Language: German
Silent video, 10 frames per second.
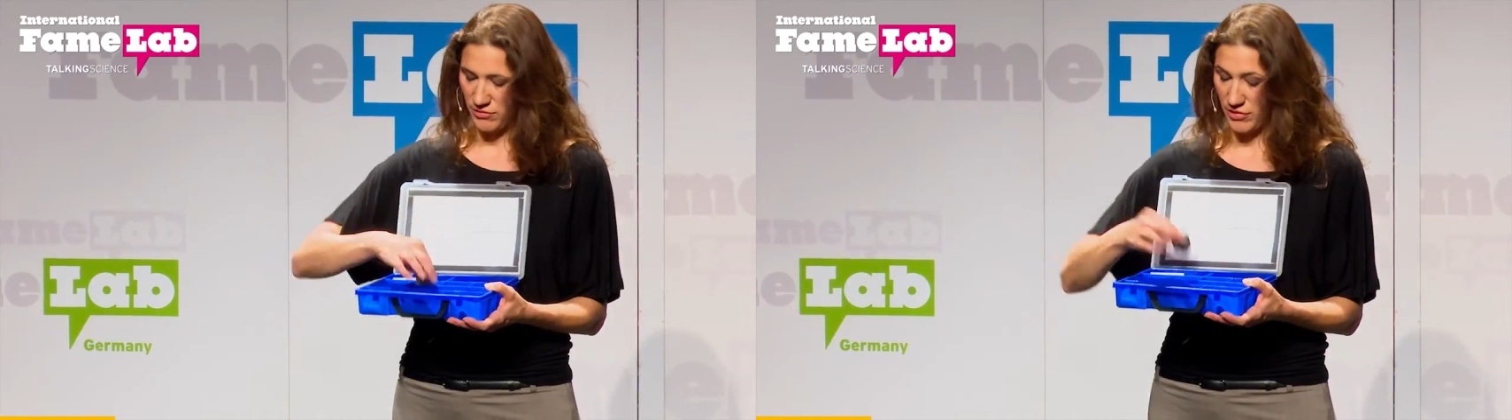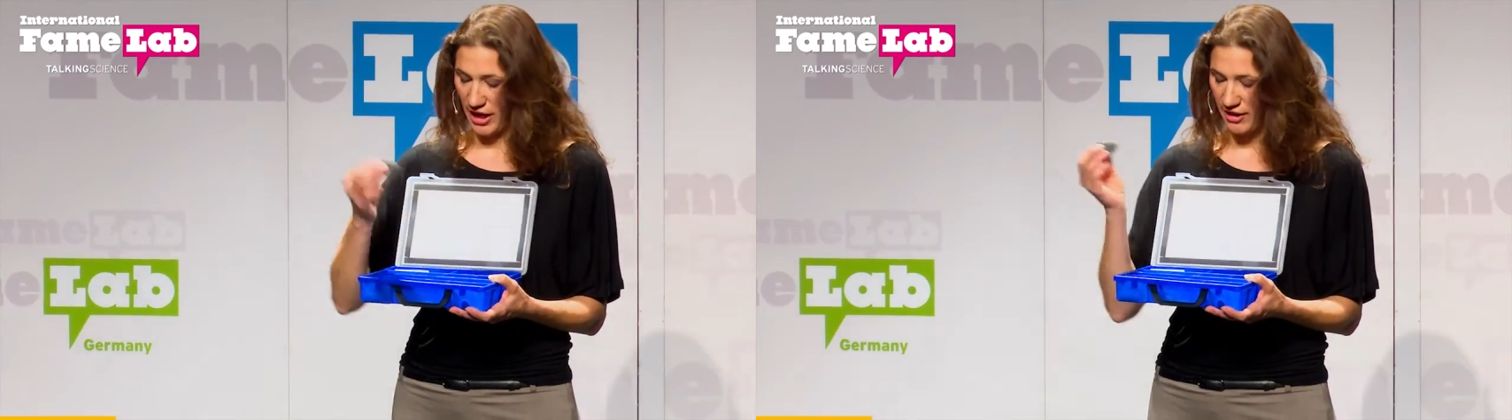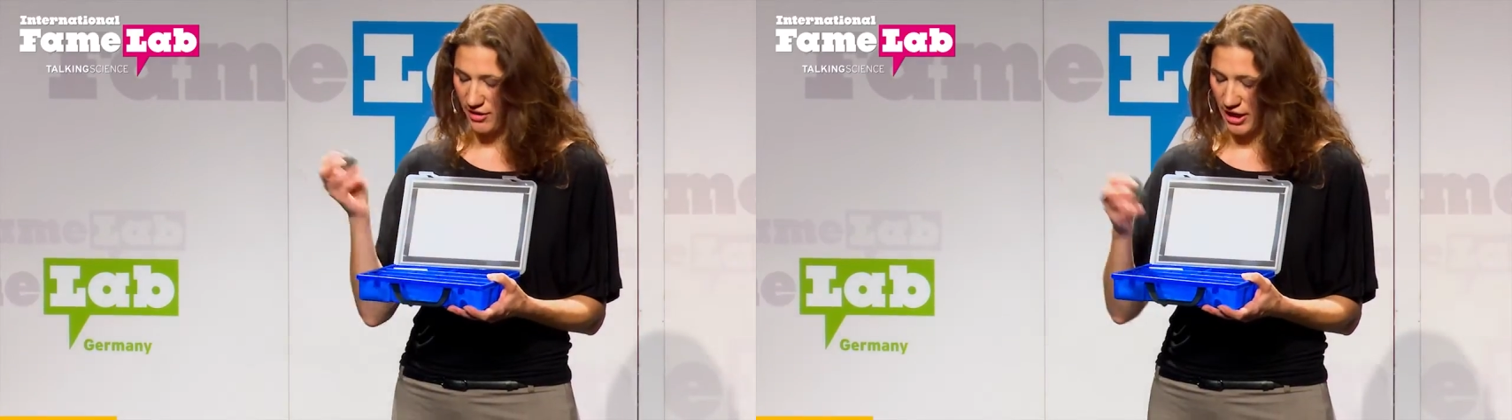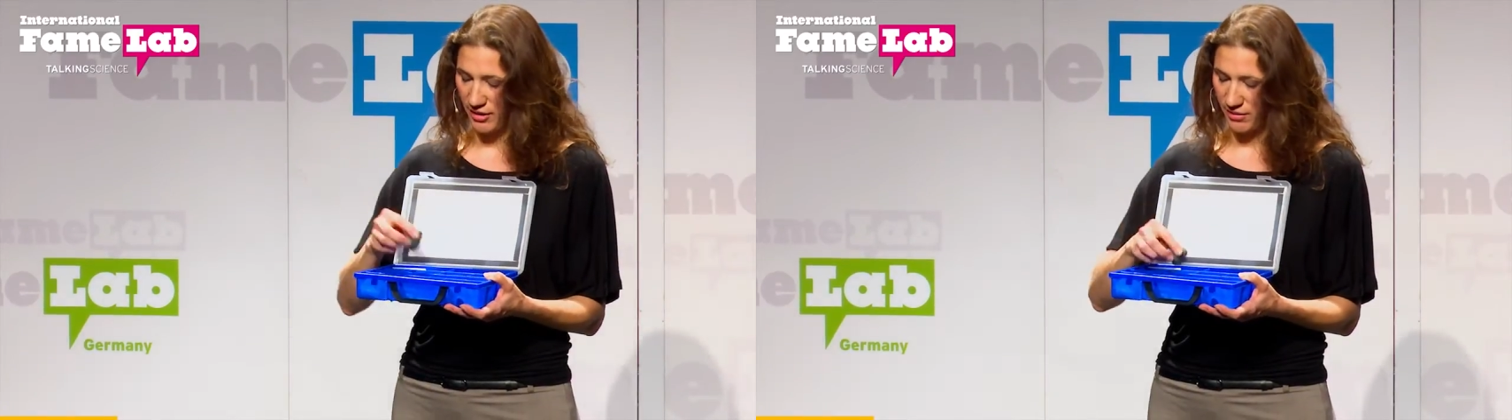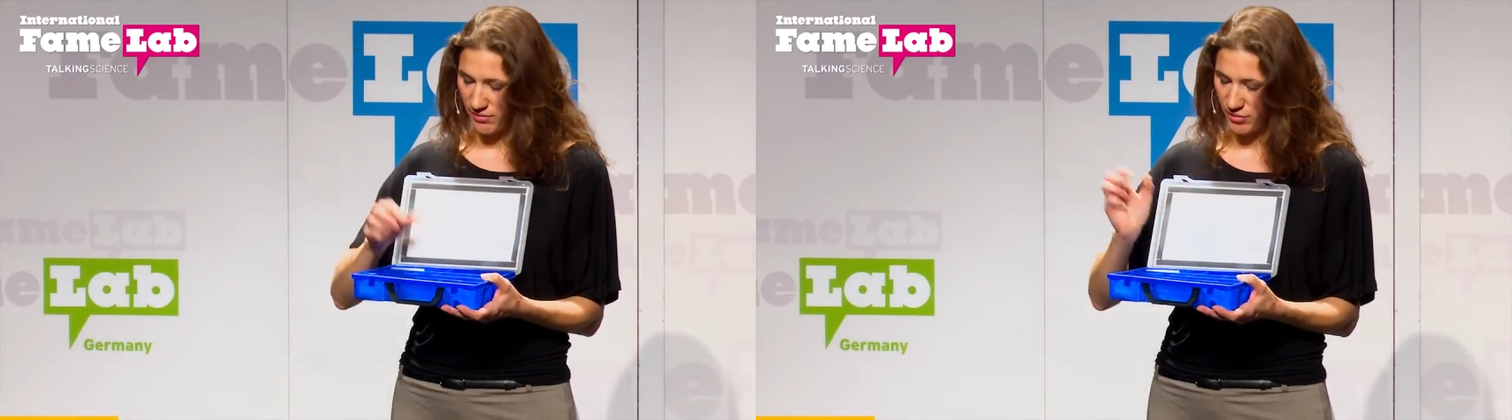ein
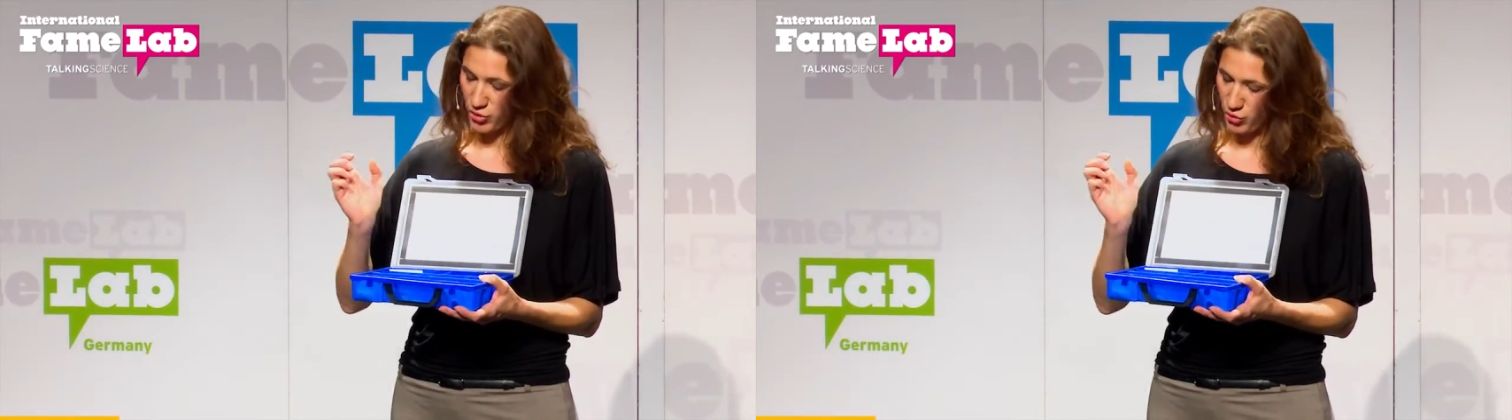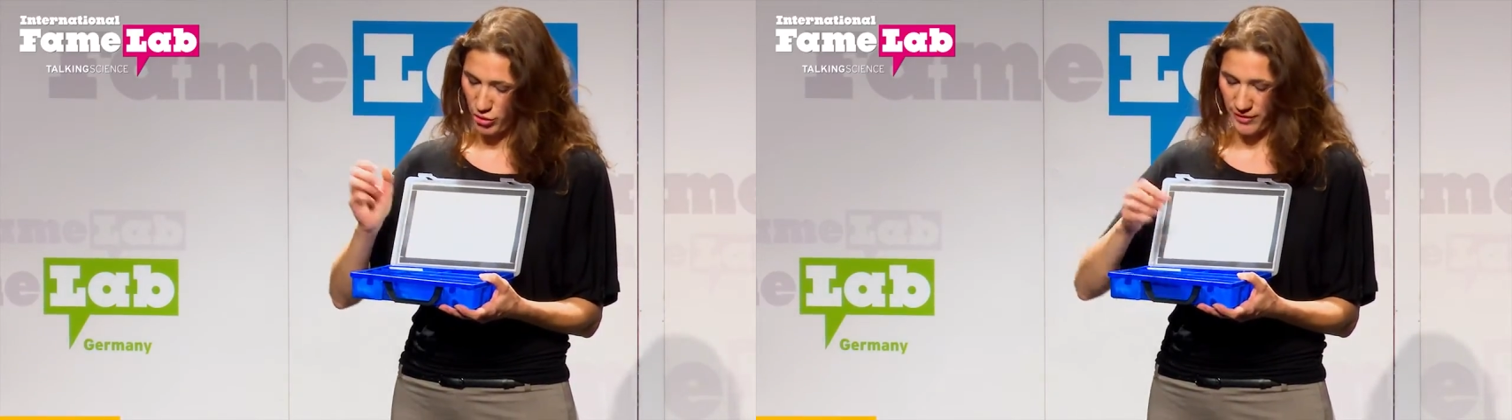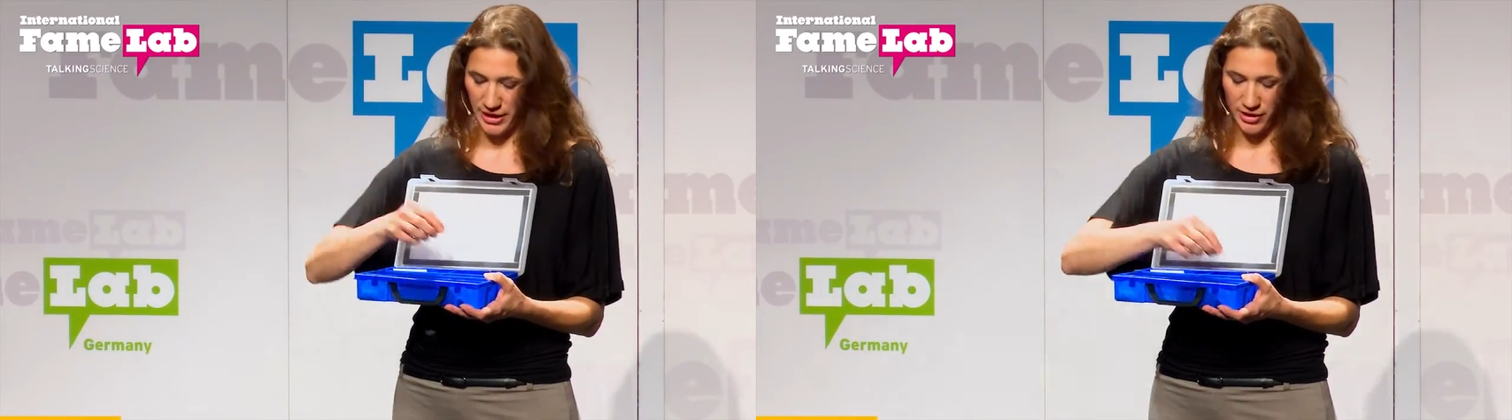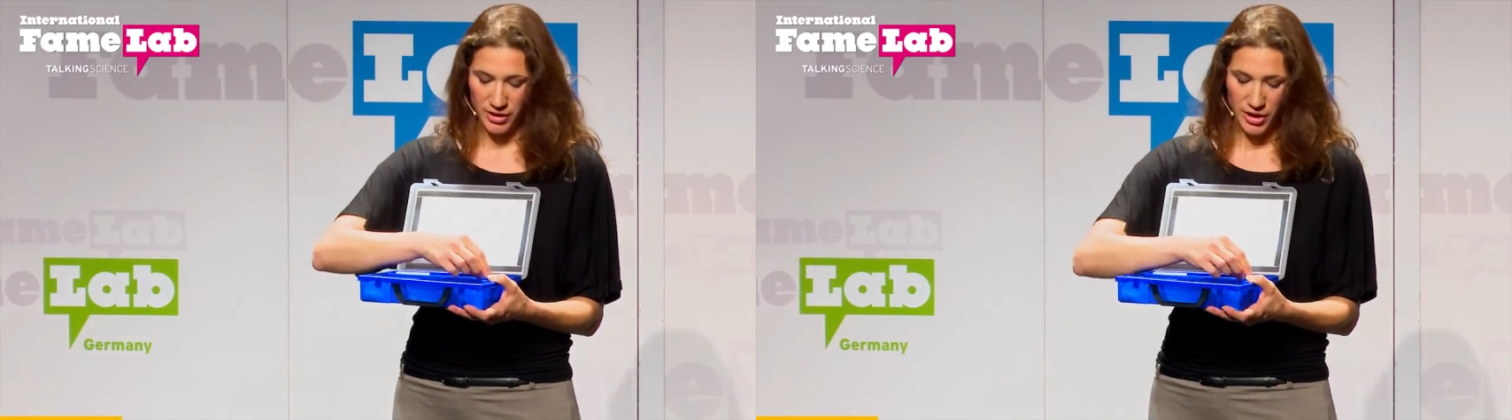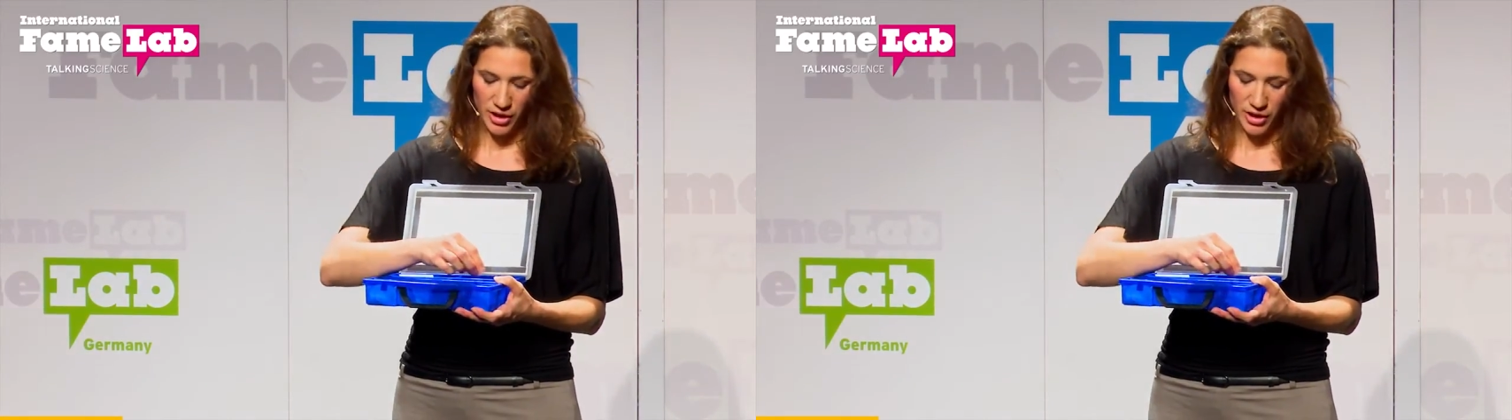Eisenerz, schön schwer.